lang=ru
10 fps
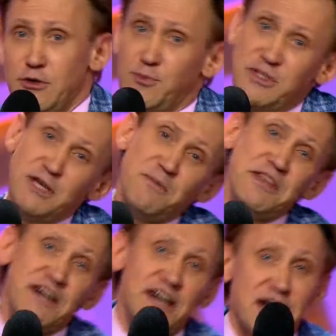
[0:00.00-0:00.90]
Спасибо,
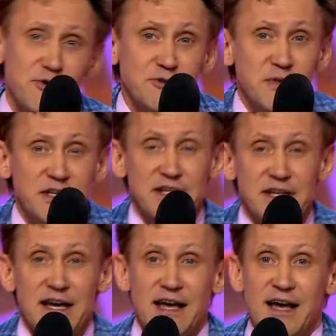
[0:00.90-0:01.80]
Николай Кузьмич.
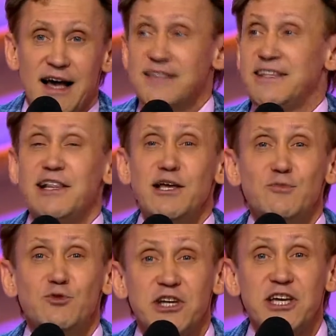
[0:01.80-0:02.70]
А остальные
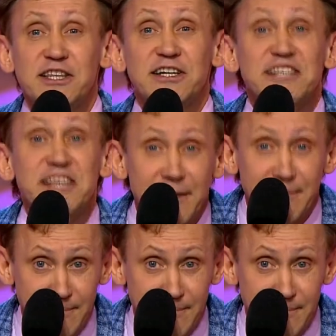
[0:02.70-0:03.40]
мужики-то где?